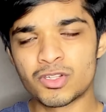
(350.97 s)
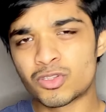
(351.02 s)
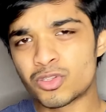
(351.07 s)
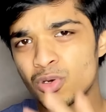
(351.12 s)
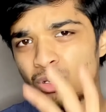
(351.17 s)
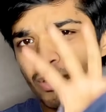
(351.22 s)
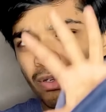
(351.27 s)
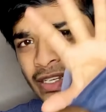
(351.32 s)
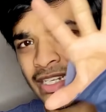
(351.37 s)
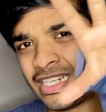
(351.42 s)

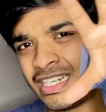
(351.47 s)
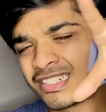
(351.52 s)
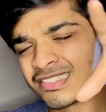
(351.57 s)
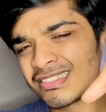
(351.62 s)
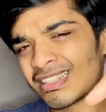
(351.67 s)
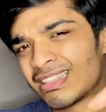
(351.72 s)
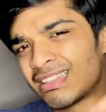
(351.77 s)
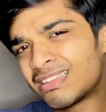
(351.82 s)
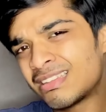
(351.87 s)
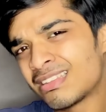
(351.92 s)
సోలో క్రియేటర్స్
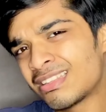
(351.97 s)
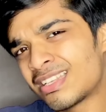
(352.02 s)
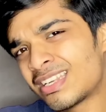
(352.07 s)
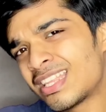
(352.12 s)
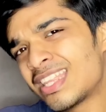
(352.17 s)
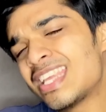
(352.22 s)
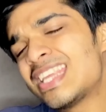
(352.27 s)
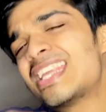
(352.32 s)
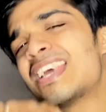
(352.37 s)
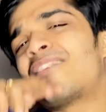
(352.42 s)

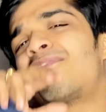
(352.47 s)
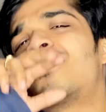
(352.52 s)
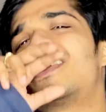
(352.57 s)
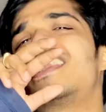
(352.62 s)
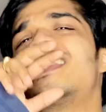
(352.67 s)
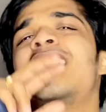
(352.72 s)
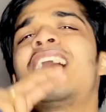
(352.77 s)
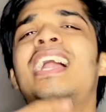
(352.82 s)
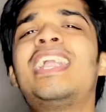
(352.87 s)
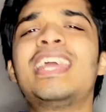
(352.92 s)
అందరిది ఎవడి
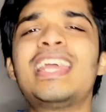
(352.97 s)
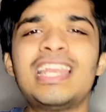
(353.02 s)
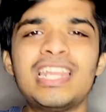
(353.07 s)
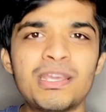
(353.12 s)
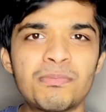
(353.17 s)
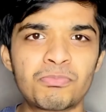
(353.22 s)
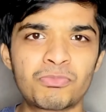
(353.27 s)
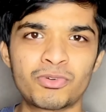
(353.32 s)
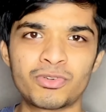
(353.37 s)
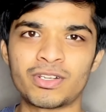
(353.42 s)
దాడే
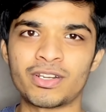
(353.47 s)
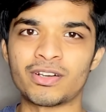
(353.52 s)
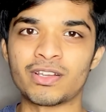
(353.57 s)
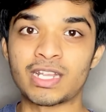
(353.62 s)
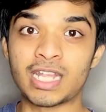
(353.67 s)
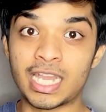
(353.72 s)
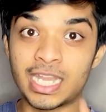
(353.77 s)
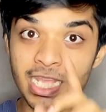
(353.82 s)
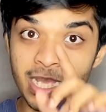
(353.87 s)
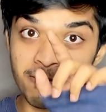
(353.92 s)
లేపుకుంటాడు
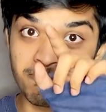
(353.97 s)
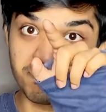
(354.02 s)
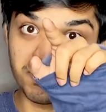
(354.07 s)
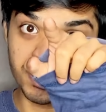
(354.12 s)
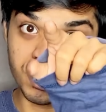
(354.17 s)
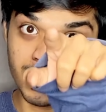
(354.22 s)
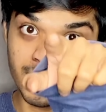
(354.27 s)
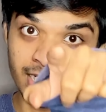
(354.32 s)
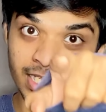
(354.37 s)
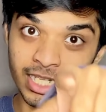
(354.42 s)
కానీ
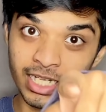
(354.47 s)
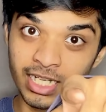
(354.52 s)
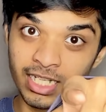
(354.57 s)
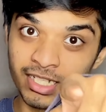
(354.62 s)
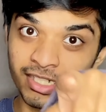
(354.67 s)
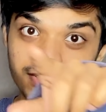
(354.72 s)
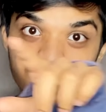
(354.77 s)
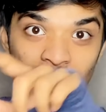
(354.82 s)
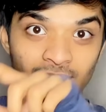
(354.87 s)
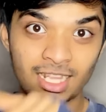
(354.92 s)
ఎంసీఎన్
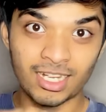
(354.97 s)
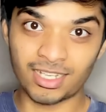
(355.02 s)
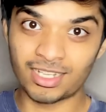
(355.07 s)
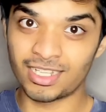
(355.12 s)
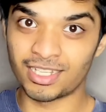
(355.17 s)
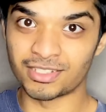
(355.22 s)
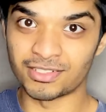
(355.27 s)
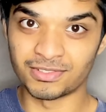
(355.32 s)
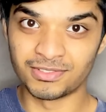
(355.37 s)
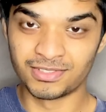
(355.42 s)
క్రియేటర్స్ అలా
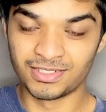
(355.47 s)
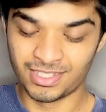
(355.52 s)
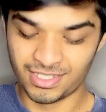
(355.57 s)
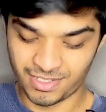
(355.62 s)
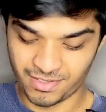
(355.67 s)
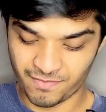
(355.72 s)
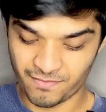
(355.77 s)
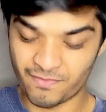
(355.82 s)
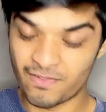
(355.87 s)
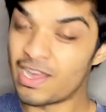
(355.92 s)
కాదు
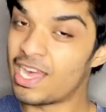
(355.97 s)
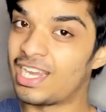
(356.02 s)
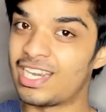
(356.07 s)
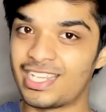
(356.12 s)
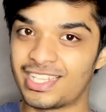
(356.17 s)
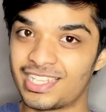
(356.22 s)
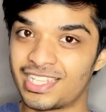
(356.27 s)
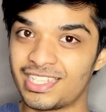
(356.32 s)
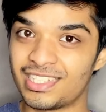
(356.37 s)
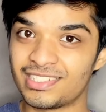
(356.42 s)

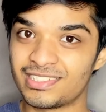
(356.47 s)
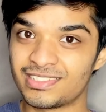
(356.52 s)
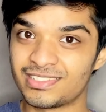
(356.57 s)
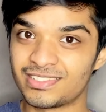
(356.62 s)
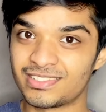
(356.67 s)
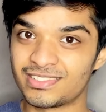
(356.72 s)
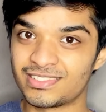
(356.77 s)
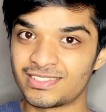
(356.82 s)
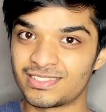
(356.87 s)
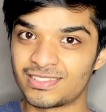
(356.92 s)
వాళ్ళది
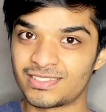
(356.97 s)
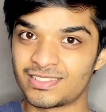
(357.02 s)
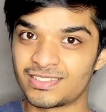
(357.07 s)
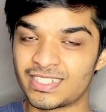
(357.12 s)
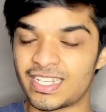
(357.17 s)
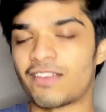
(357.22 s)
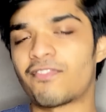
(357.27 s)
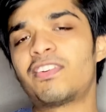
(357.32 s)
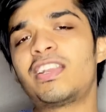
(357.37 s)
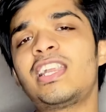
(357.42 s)

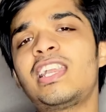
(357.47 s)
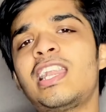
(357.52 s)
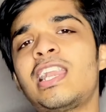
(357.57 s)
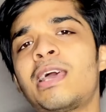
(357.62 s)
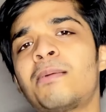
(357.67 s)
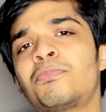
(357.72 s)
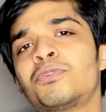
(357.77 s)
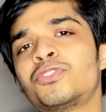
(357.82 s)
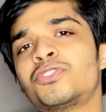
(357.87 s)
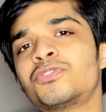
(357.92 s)
ఎవరైనా
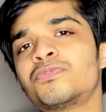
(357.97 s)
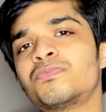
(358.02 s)
లేపచ్చు